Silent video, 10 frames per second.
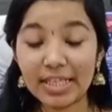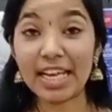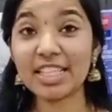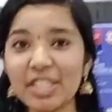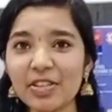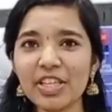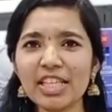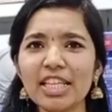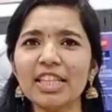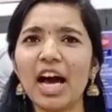நெக்ஸ்ட்
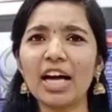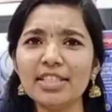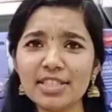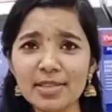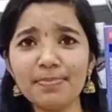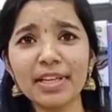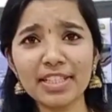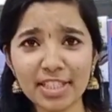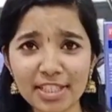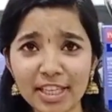வந்து இந்த அஞ்சு
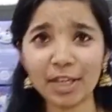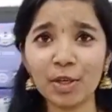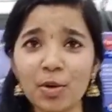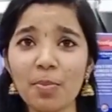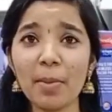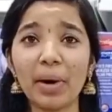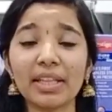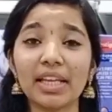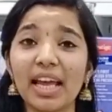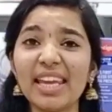பீஸ் செட்டுமே
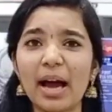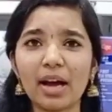பார்த்தீங்கன்னா